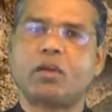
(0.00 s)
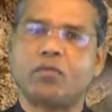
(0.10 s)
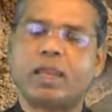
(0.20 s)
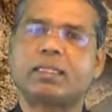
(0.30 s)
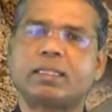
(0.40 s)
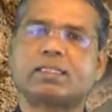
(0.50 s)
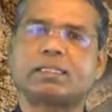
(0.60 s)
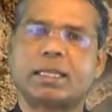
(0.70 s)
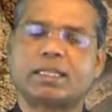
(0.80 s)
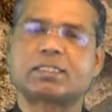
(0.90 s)
wenn
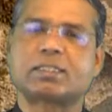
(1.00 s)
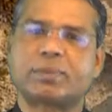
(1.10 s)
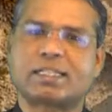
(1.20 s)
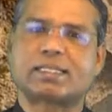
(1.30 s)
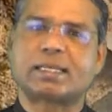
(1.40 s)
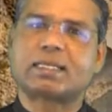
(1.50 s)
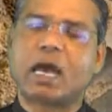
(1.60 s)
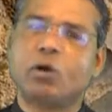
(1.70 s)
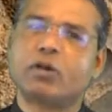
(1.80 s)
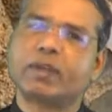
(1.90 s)
das jetzt passiert,
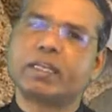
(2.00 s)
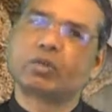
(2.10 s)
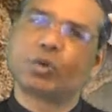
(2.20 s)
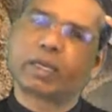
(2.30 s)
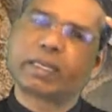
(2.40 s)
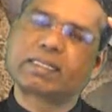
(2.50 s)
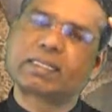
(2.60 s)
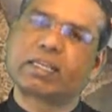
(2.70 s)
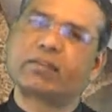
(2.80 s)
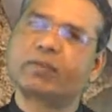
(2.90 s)
auch wenn ich
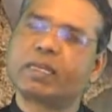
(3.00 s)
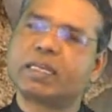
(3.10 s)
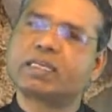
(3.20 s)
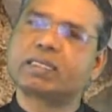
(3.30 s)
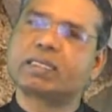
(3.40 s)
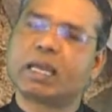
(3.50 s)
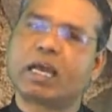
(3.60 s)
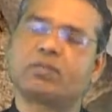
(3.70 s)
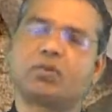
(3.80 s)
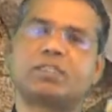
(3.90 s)
kognitiv nicht
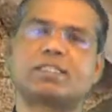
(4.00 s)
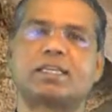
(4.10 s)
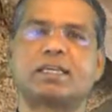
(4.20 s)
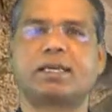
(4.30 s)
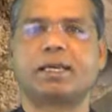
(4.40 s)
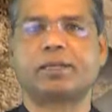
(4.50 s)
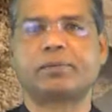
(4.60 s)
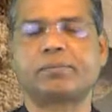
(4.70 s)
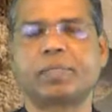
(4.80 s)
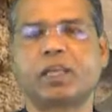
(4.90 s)
nachvollziehen
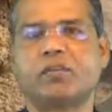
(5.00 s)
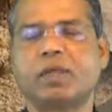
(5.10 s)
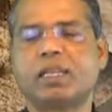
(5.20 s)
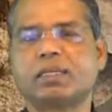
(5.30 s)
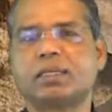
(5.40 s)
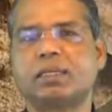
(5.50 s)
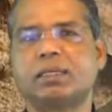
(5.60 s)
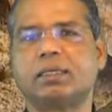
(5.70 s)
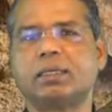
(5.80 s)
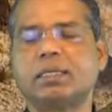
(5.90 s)
kann, wenn ich
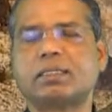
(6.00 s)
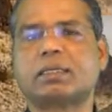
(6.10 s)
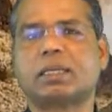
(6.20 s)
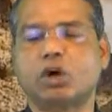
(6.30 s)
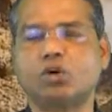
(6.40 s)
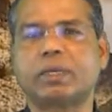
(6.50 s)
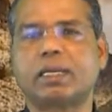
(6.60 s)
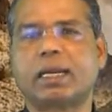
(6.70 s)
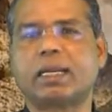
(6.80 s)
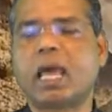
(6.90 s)
äh, nicht
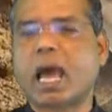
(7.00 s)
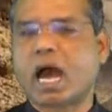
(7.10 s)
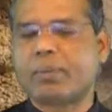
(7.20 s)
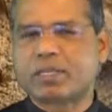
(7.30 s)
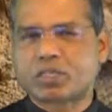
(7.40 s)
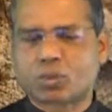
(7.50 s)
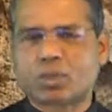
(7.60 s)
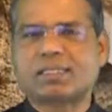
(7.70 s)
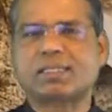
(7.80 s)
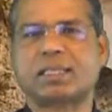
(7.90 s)
glauben kann, aber
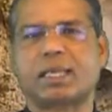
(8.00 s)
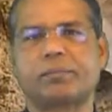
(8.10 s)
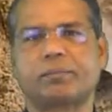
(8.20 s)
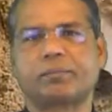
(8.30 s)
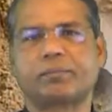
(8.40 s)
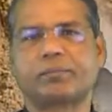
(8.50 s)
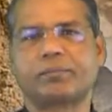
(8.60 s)
trotzdem